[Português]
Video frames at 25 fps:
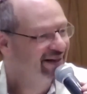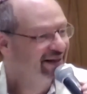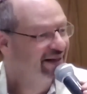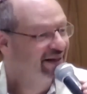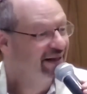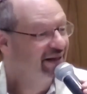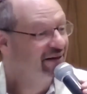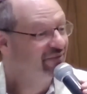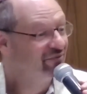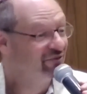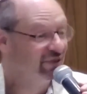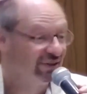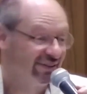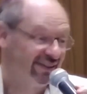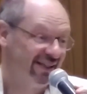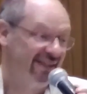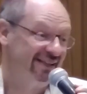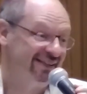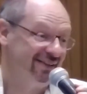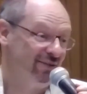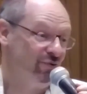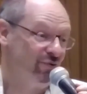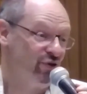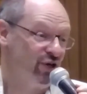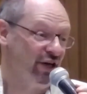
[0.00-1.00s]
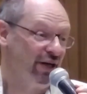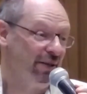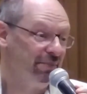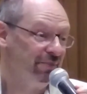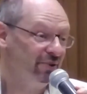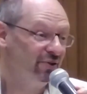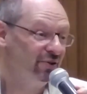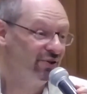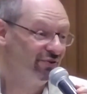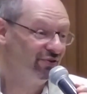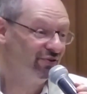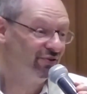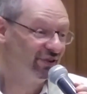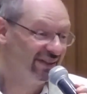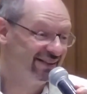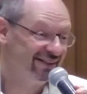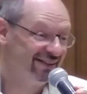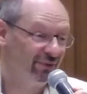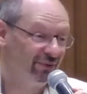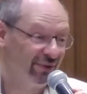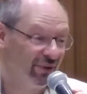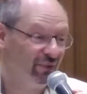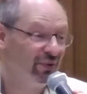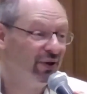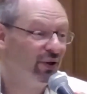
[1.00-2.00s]
vocês são gêmeos, vocês são
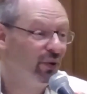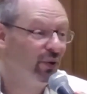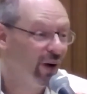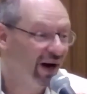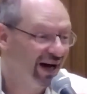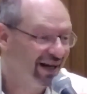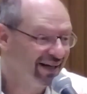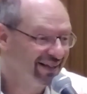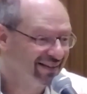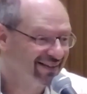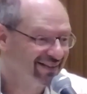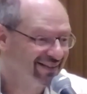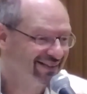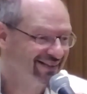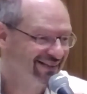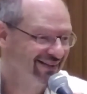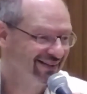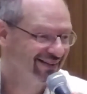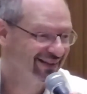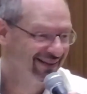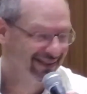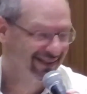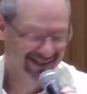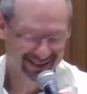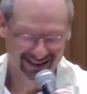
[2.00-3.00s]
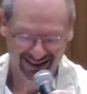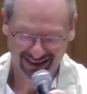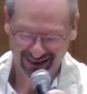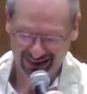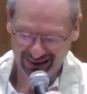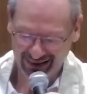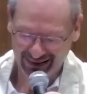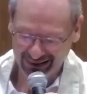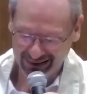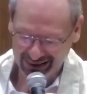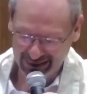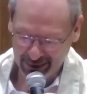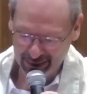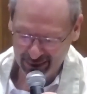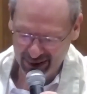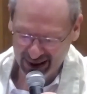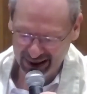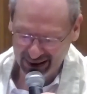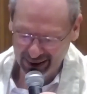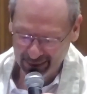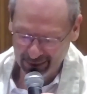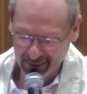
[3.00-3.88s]
tão iguais também.